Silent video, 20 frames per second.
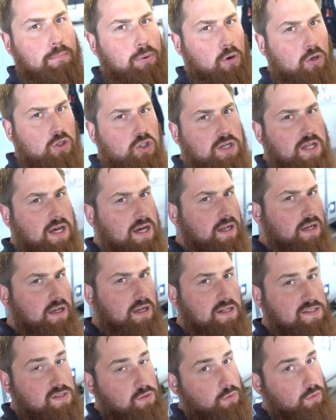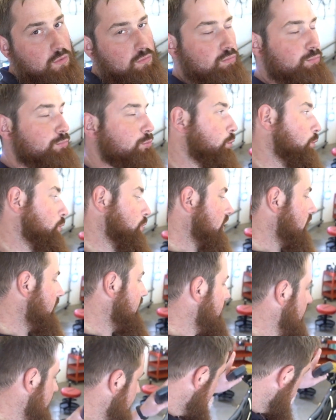Porsche dran, also
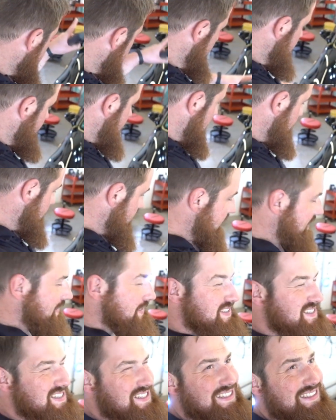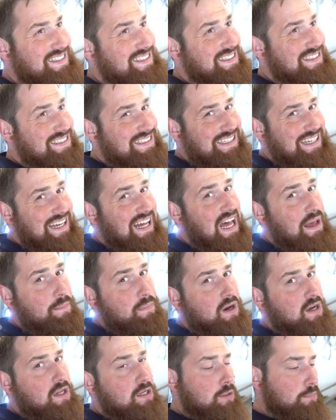993. Wir haben ihn jetzt
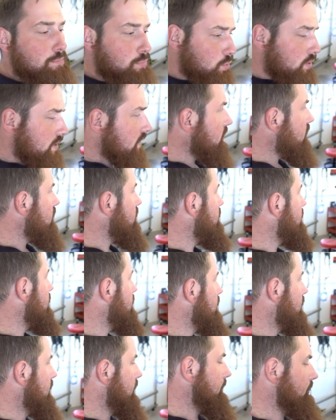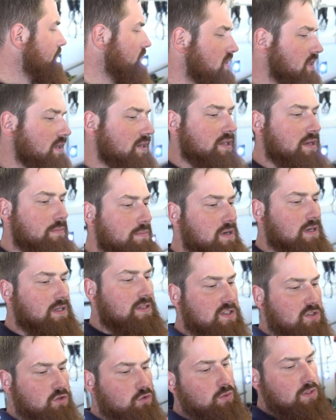dreimal poliert. Ähm, kann ich ja mal
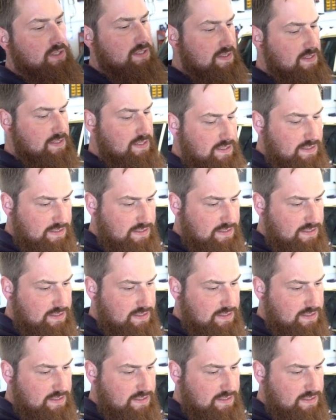ganz kurz